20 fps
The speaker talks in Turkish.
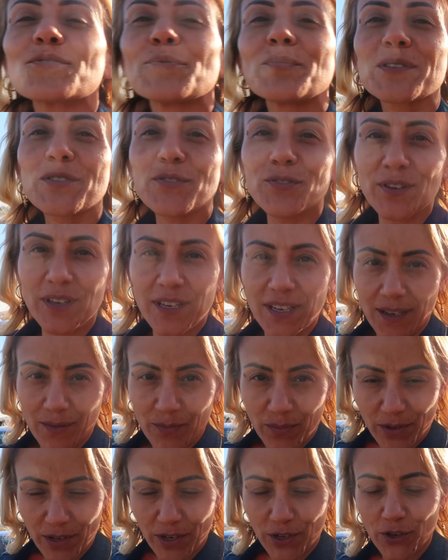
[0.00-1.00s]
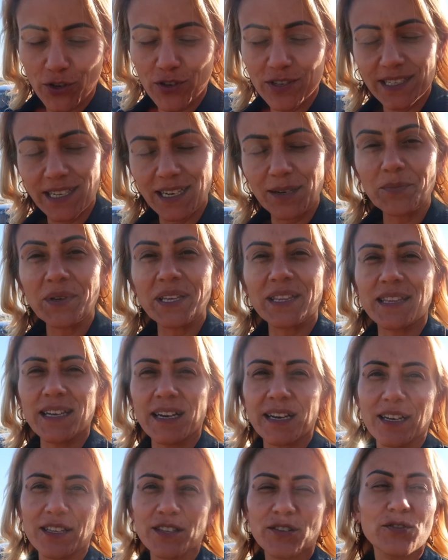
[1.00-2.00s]
Robot diyor ki böyle gözlerim gitti
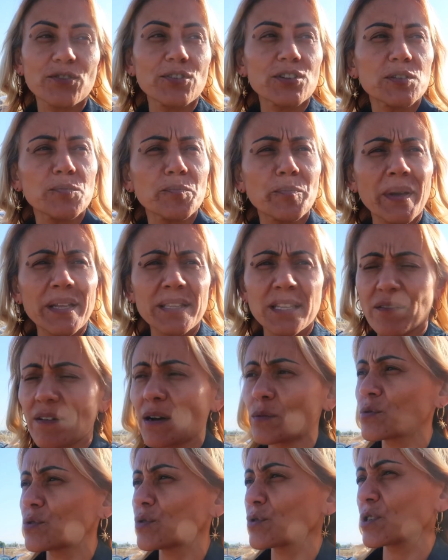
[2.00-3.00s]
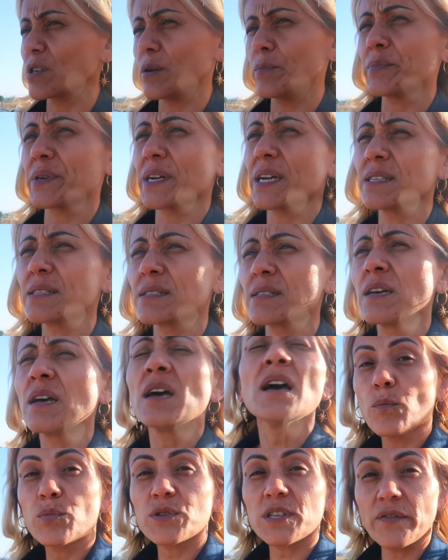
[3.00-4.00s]
arada diyor. Şimdi ben devam süreceğim biraz.
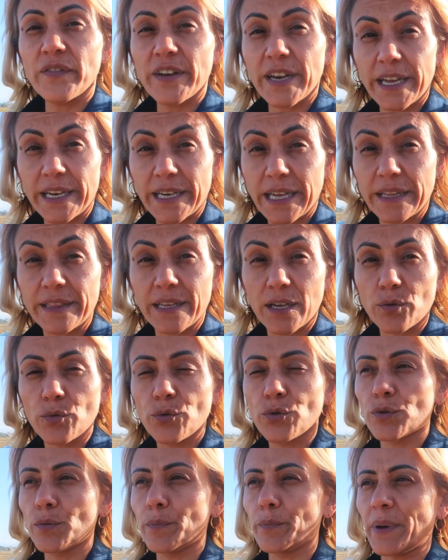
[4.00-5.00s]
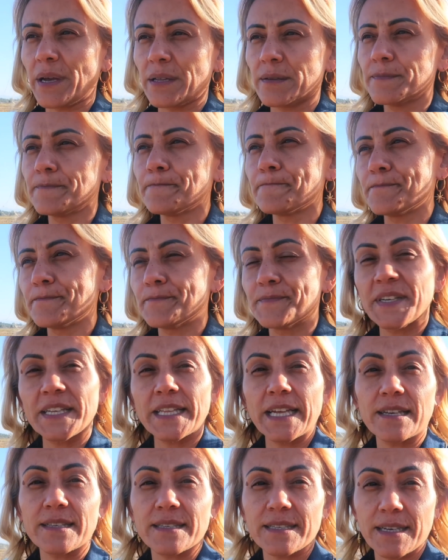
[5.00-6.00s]
Bu sefer erkenden uyudum ben
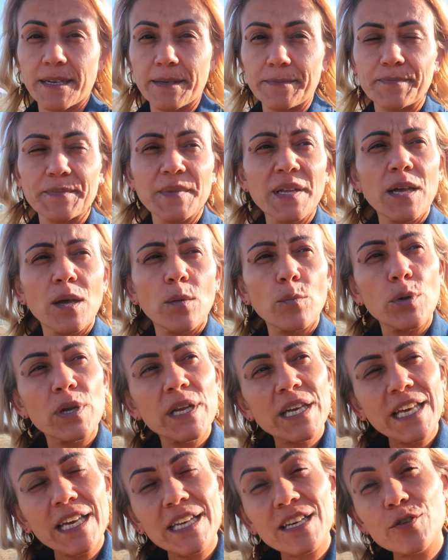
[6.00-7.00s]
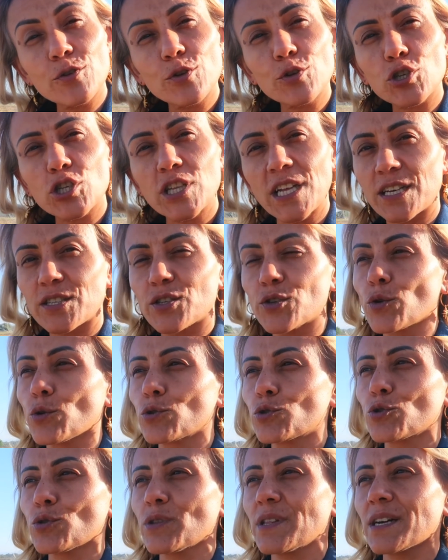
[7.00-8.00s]
nedense. Böyle geri dönüşlerde,
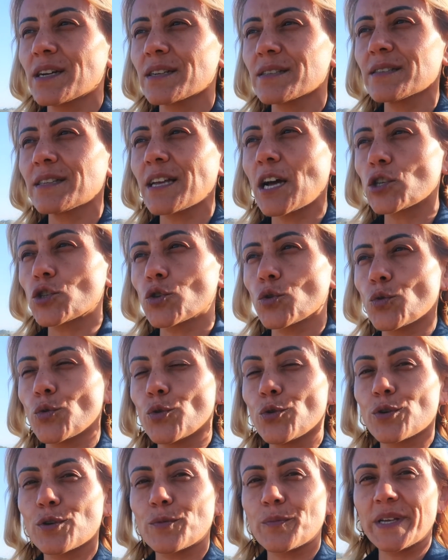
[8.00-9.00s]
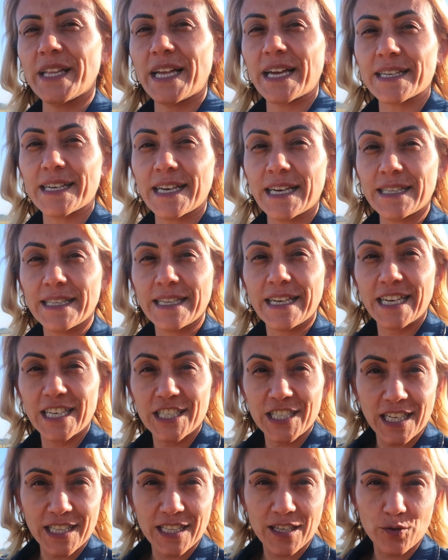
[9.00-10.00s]
yolculuklarda daha çok uyuyorum. Giderken
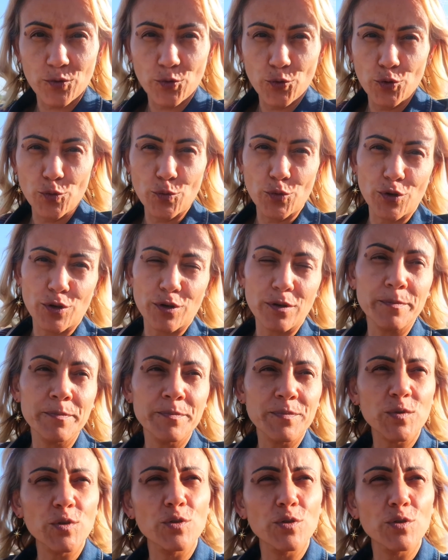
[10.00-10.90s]
heyecandan uyumuyorum.